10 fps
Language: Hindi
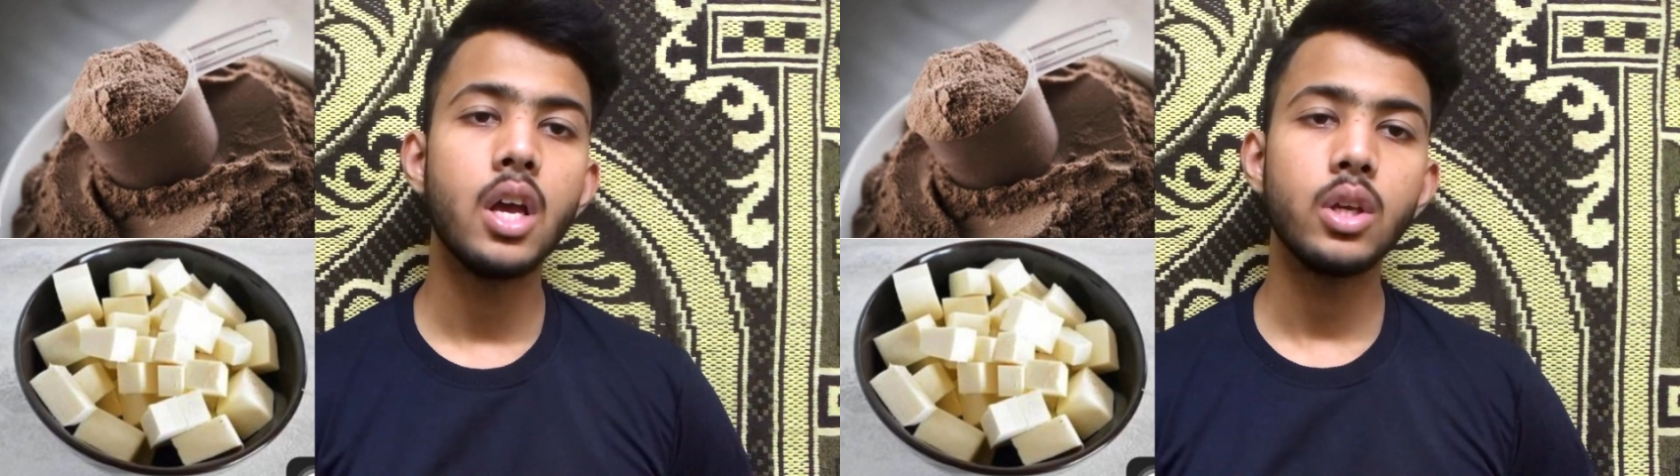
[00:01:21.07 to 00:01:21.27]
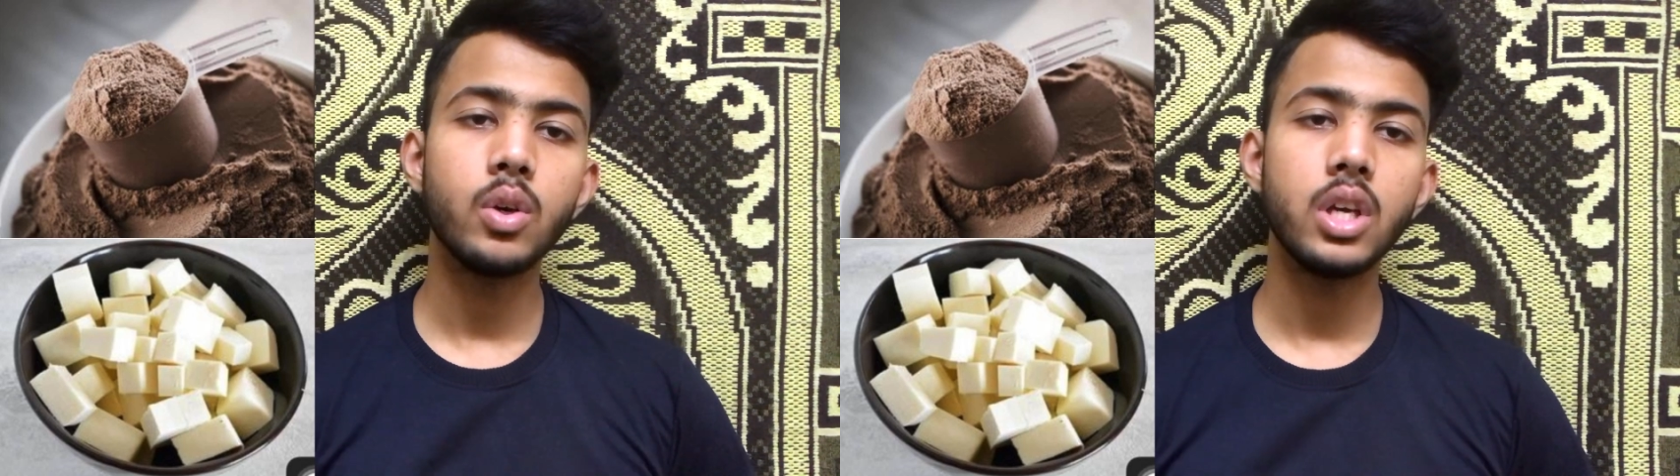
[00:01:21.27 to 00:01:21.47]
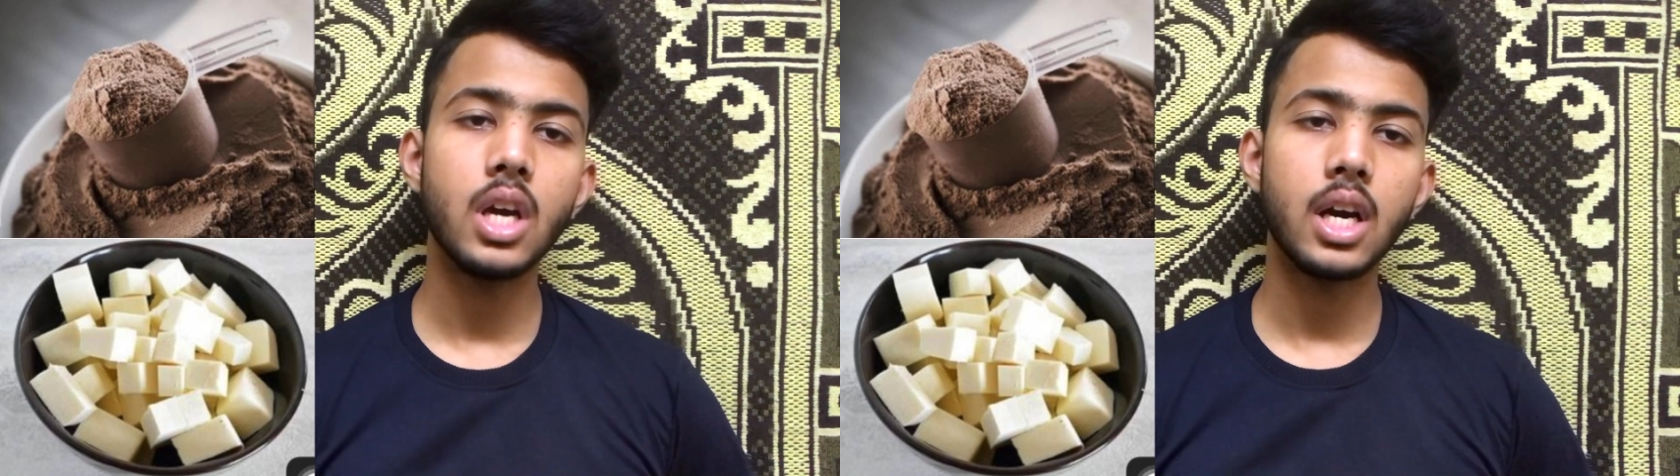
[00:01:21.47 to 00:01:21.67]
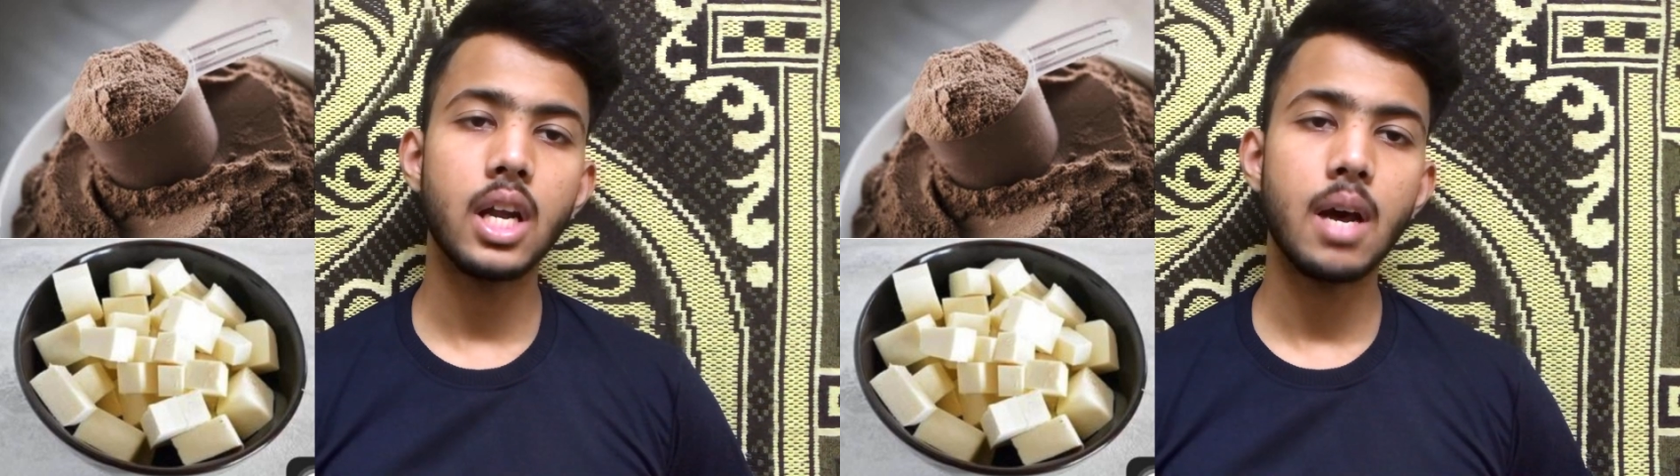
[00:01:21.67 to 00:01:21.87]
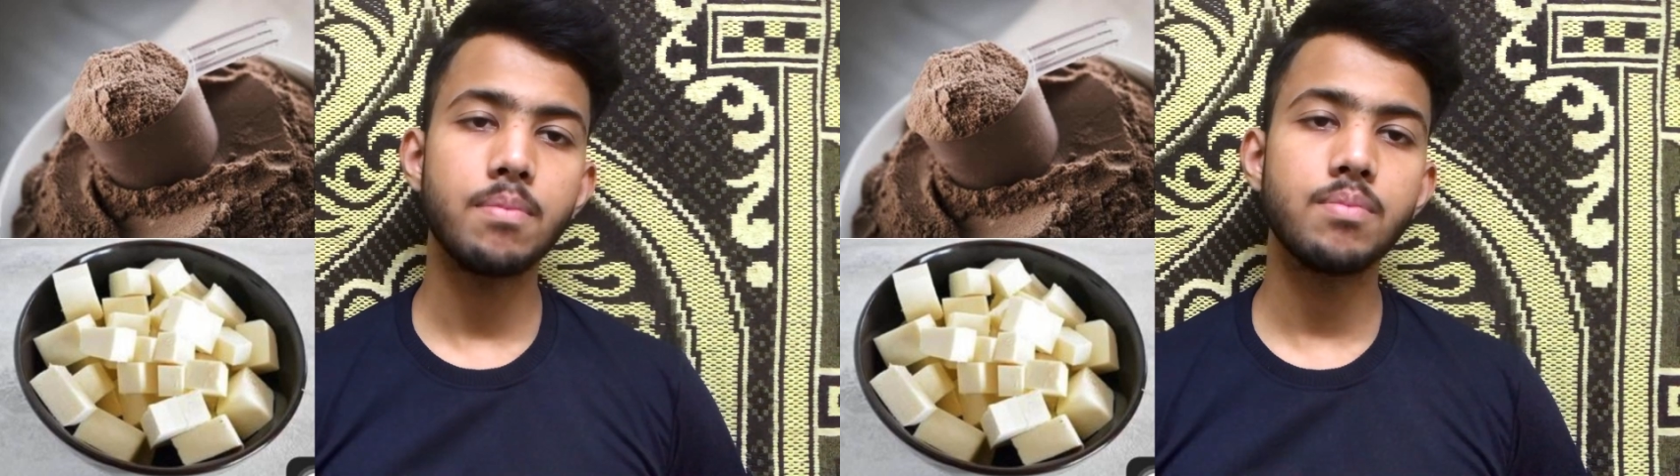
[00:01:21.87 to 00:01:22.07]
क्योंकि
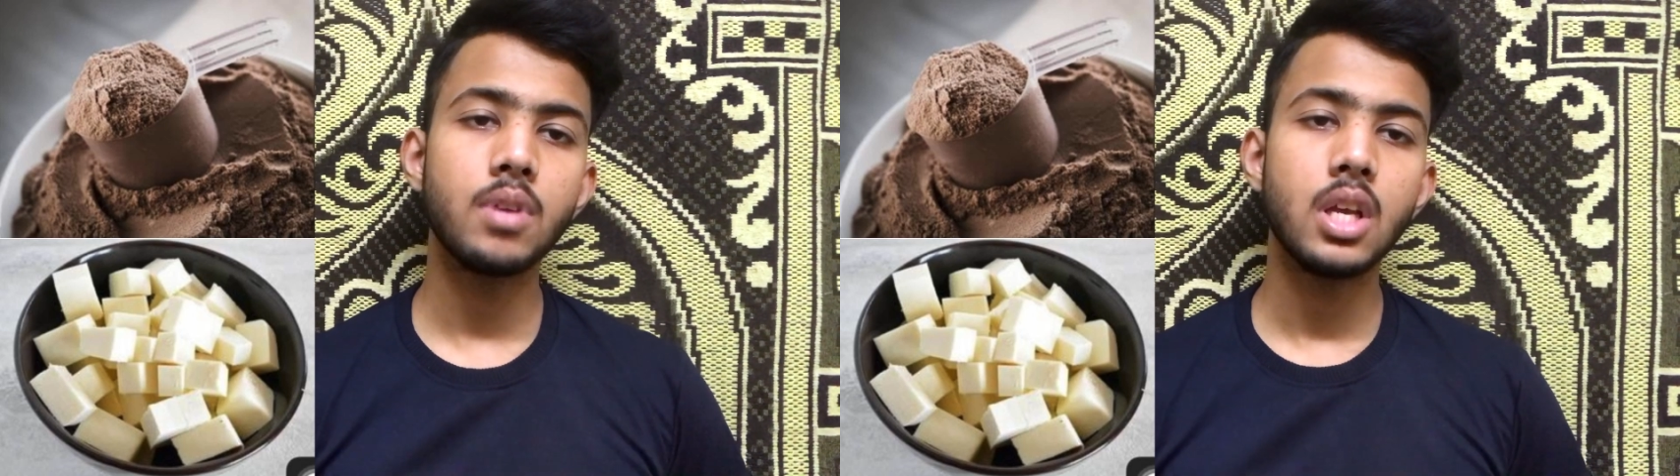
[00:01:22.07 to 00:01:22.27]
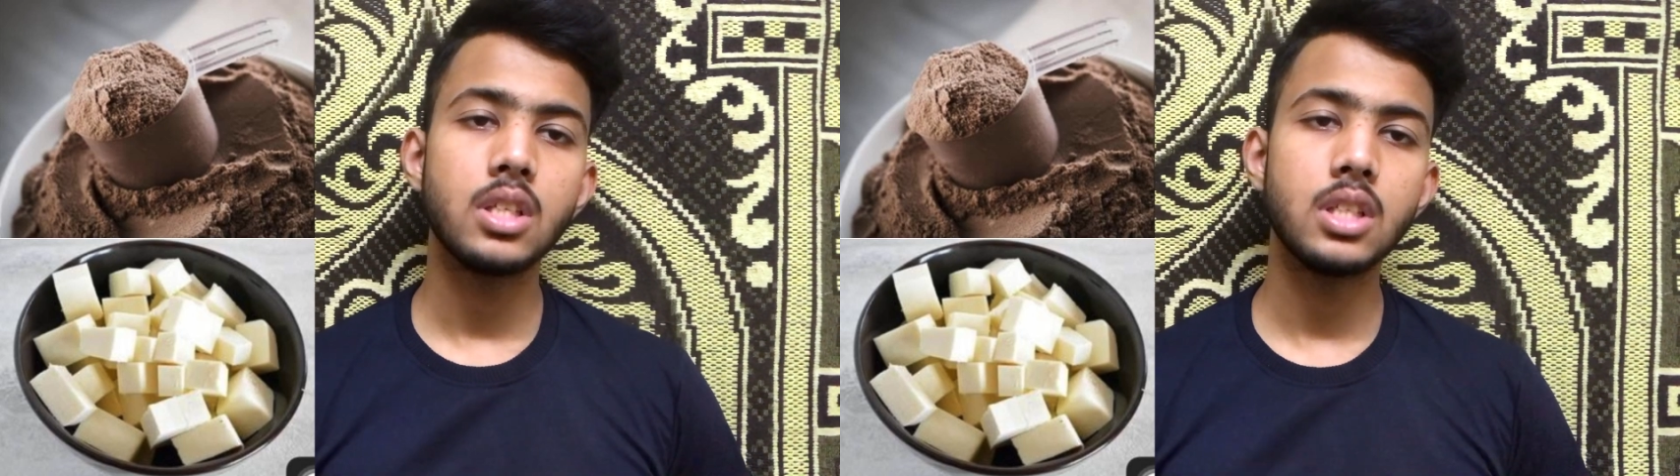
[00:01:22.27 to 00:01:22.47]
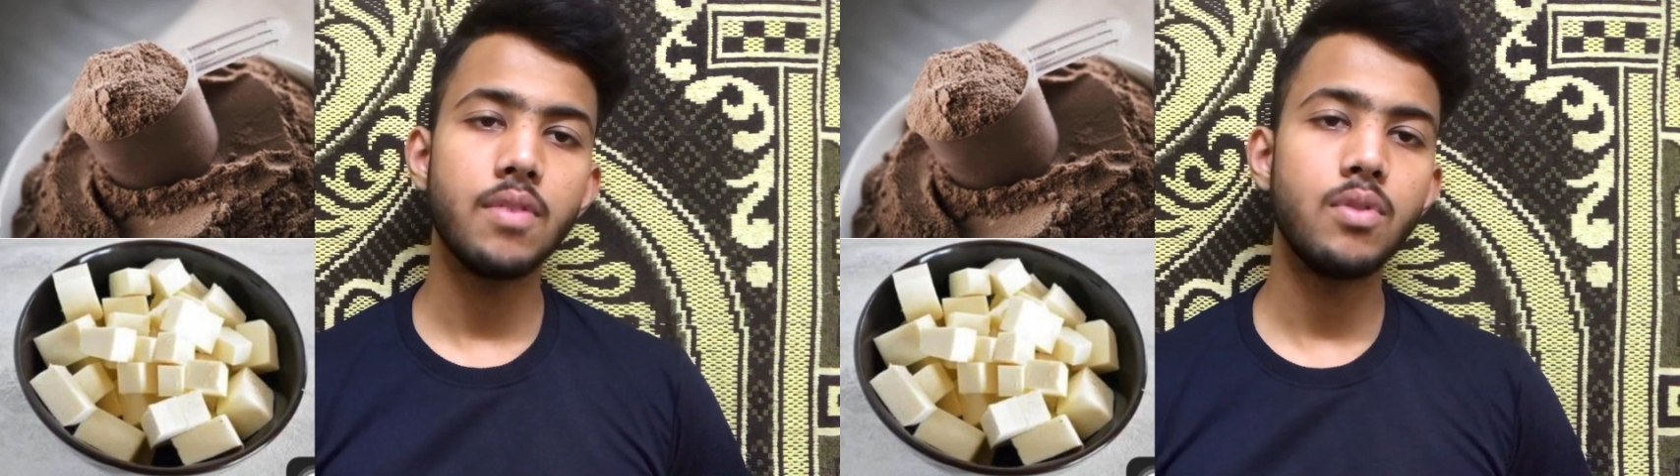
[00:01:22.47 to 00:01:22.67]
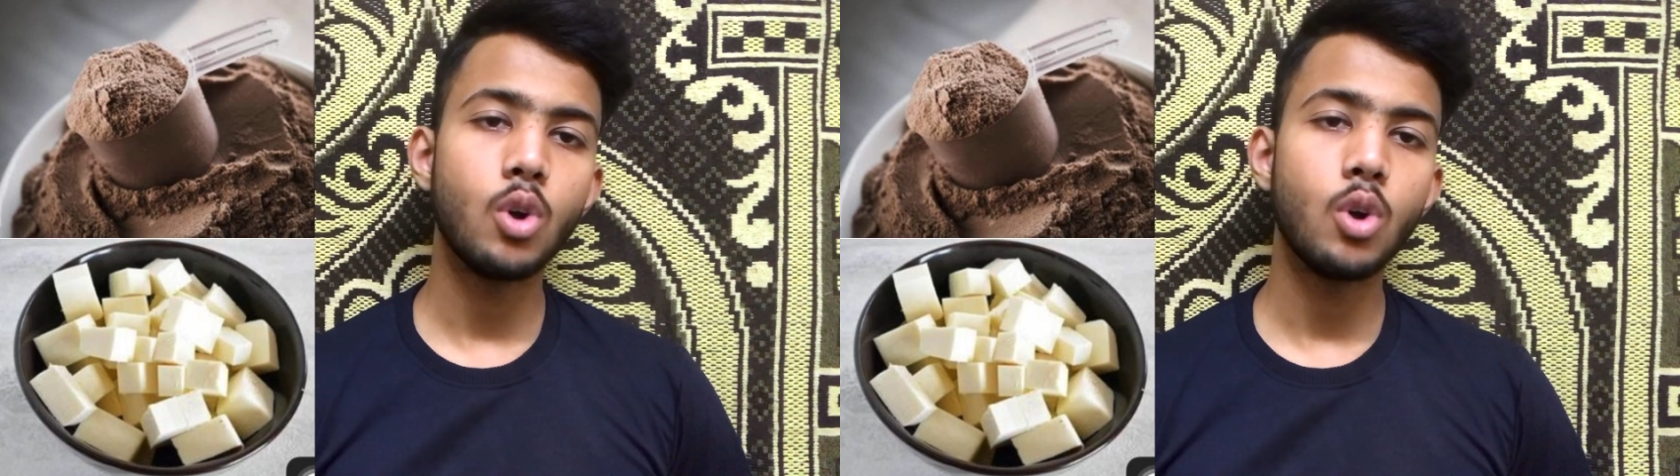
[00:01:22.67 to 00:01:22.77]
अगर आप सिर्फ